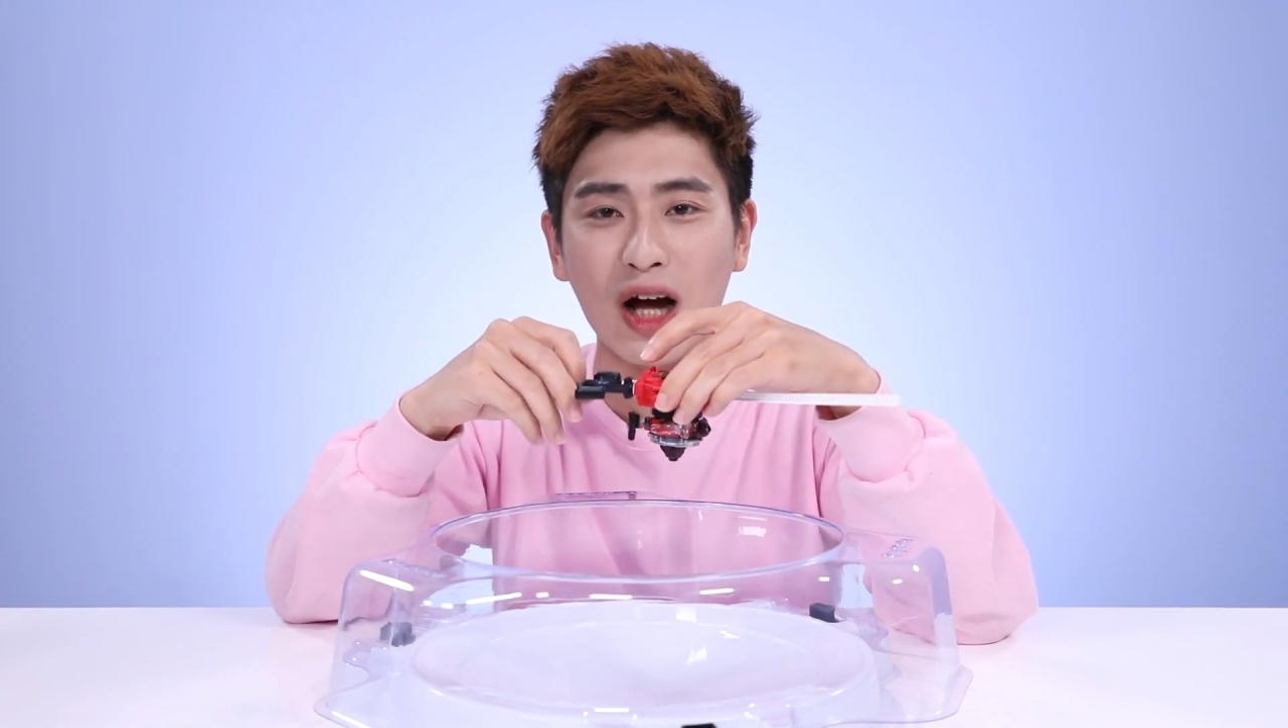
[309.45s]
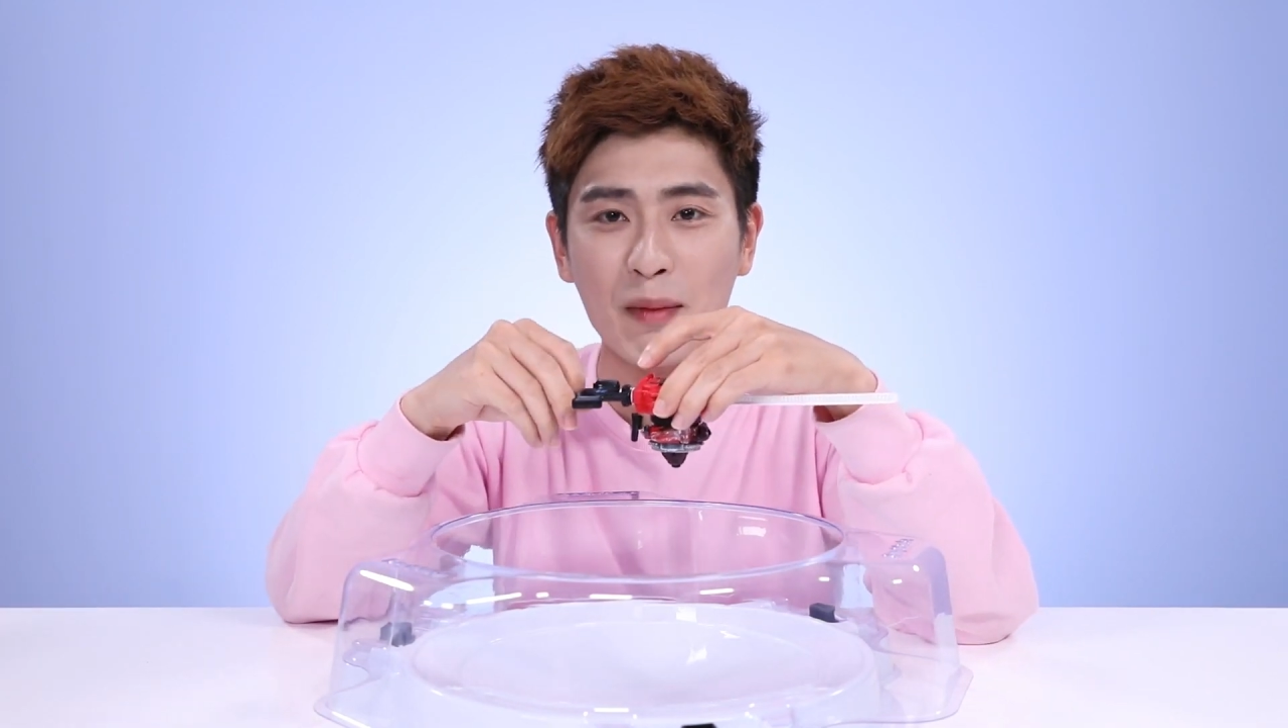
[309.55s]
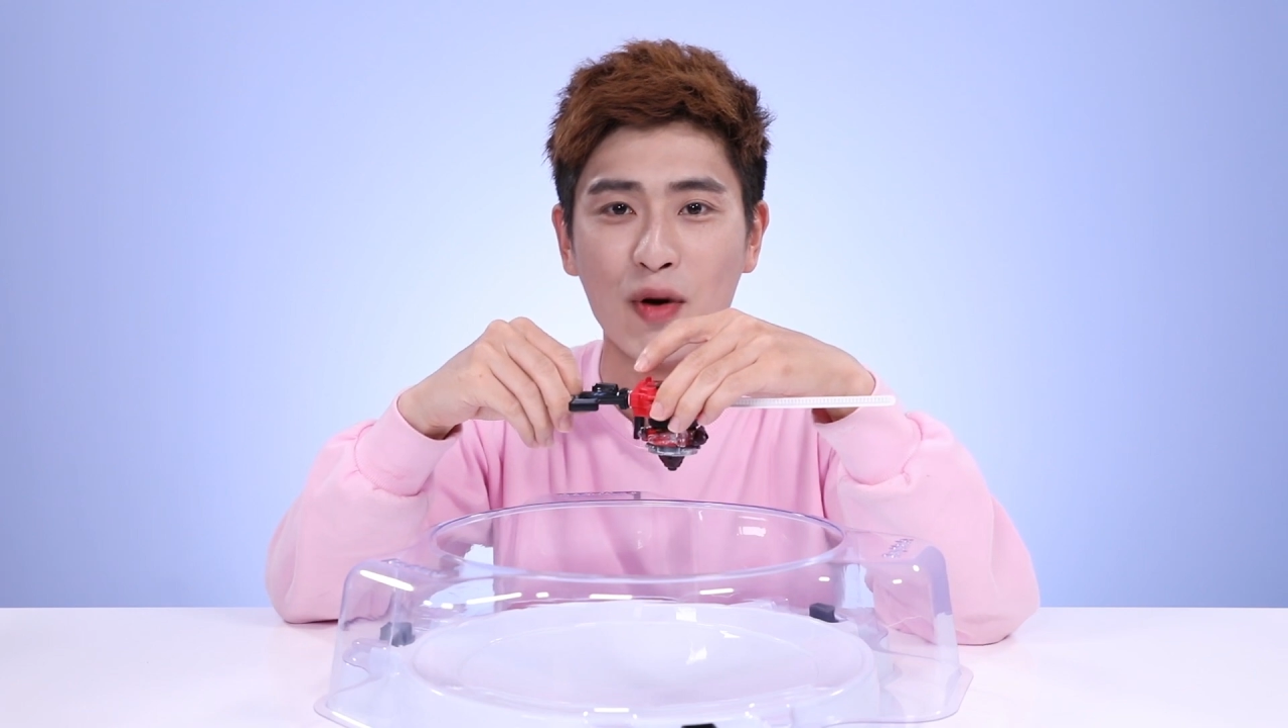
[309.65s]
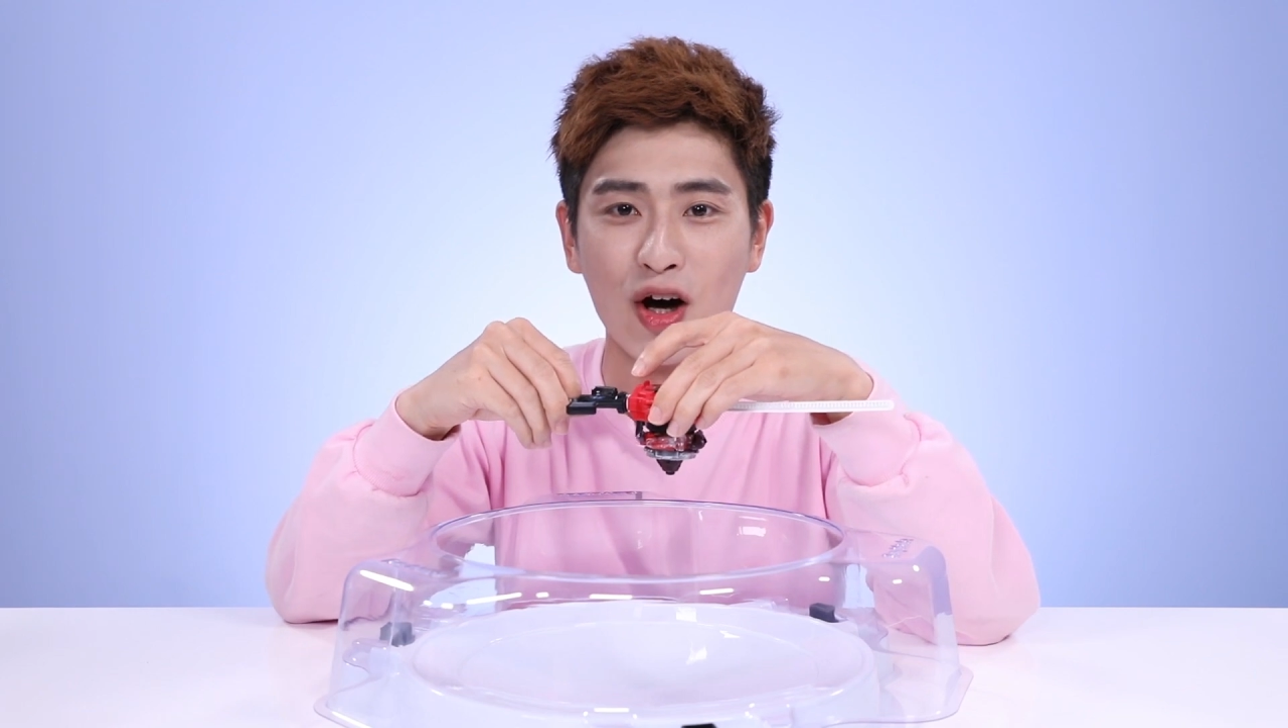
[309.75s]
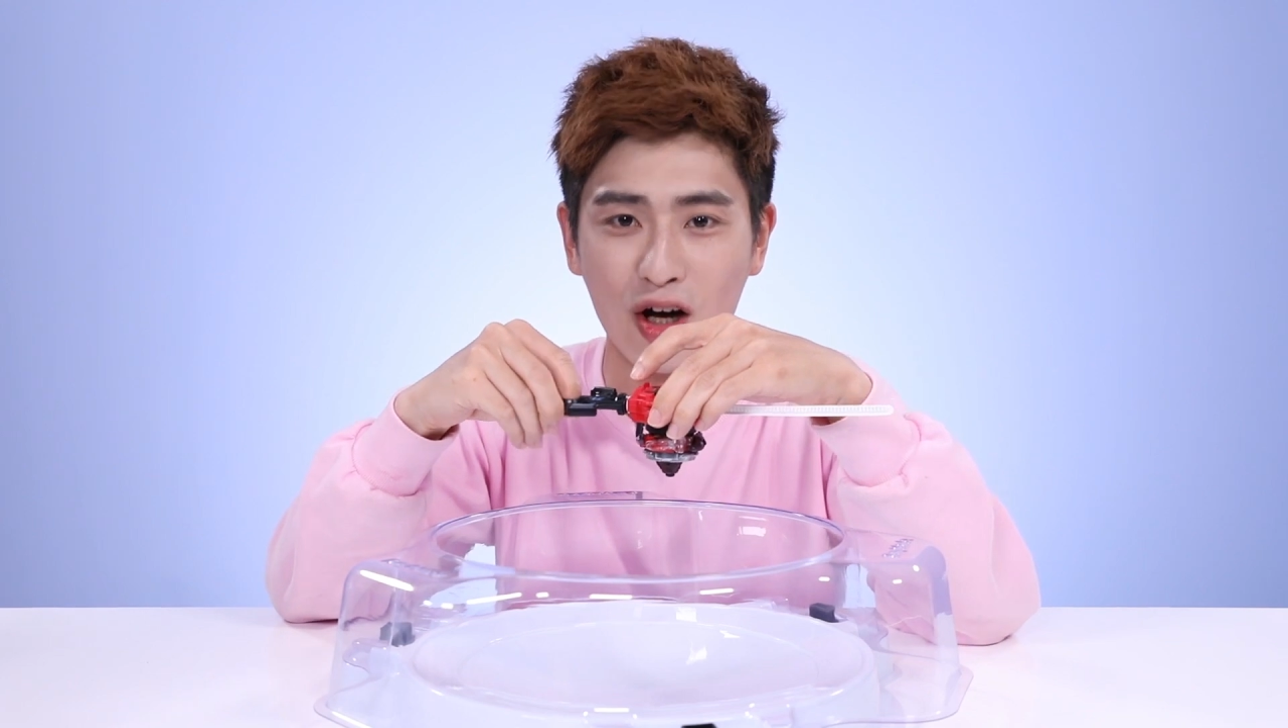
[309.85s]

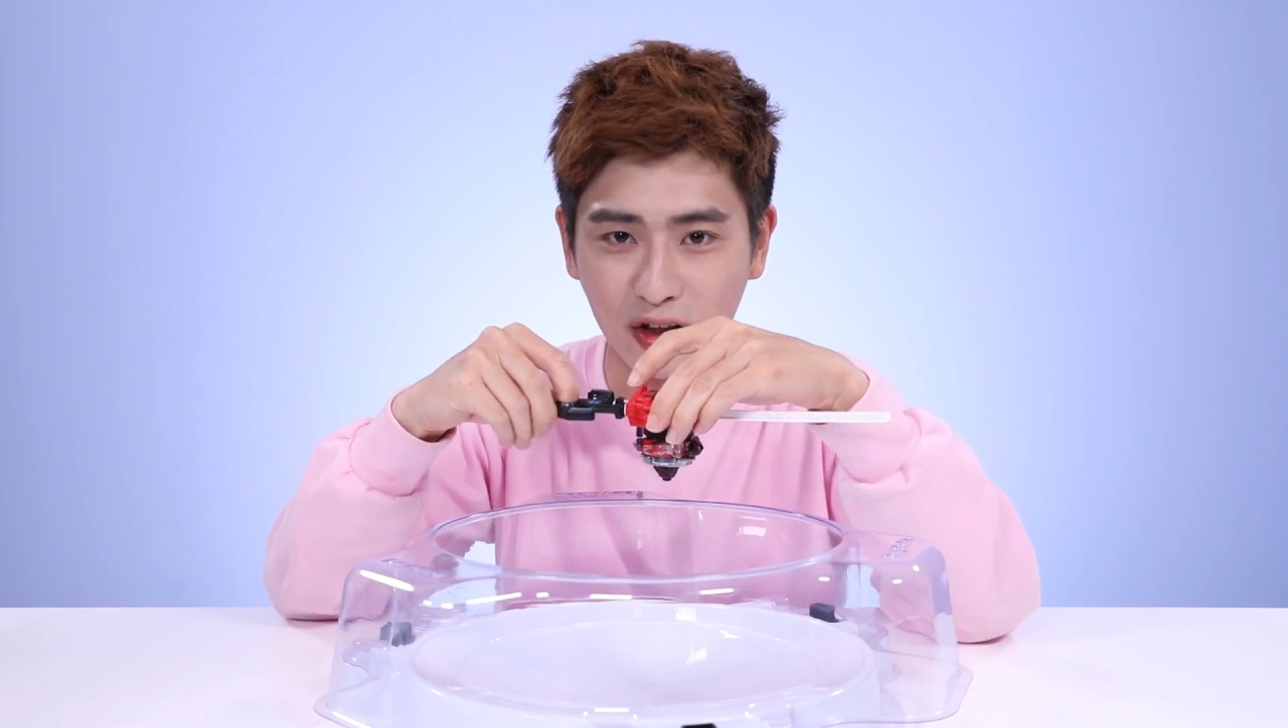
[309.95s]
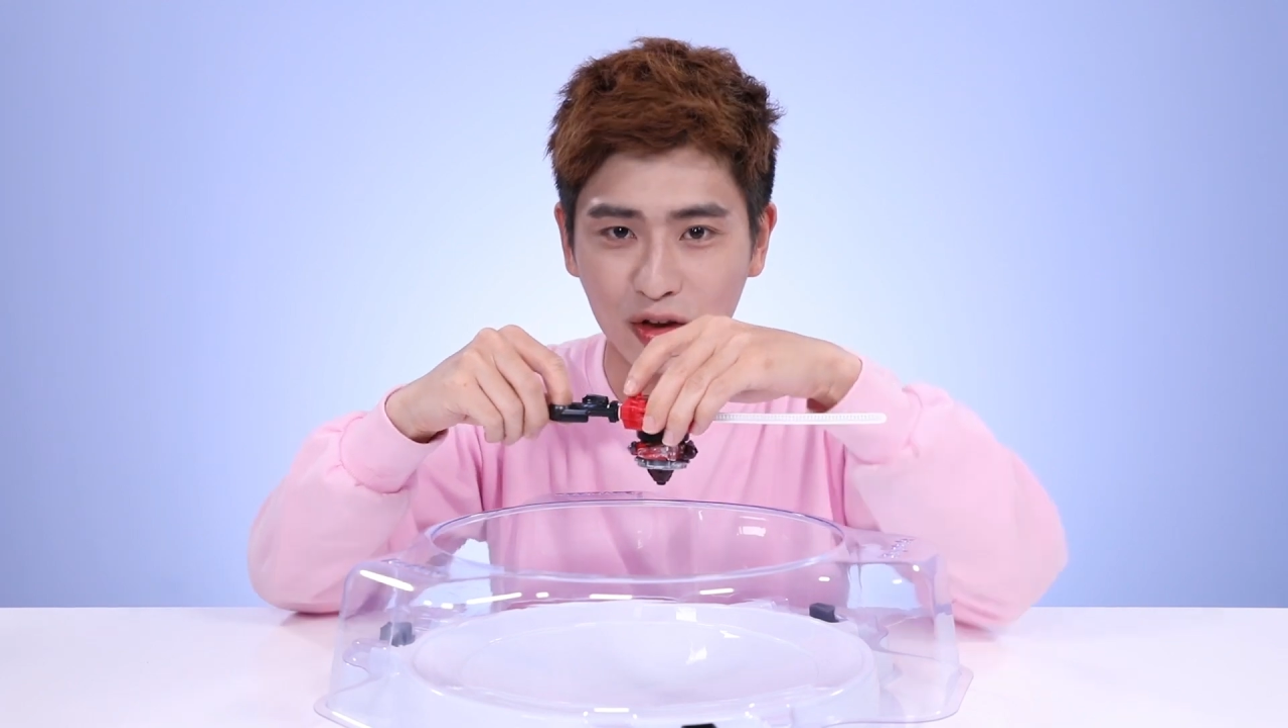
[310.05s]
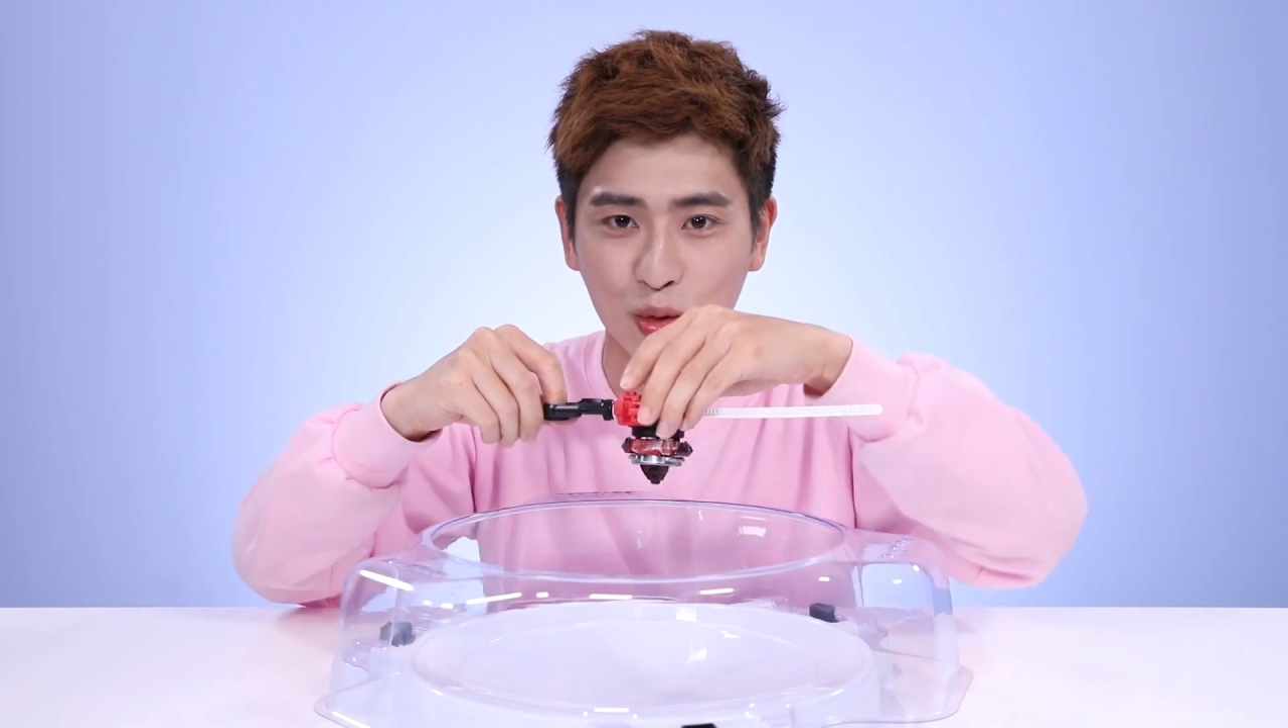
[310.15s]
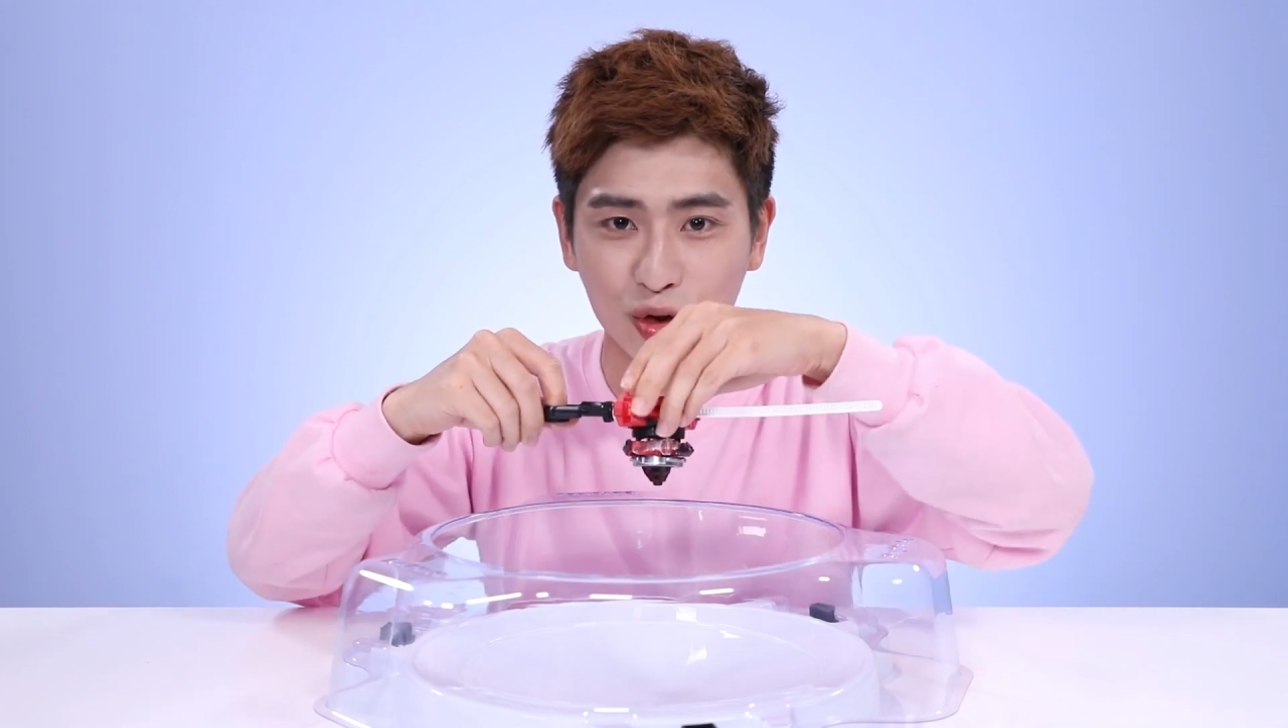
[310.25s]
来进行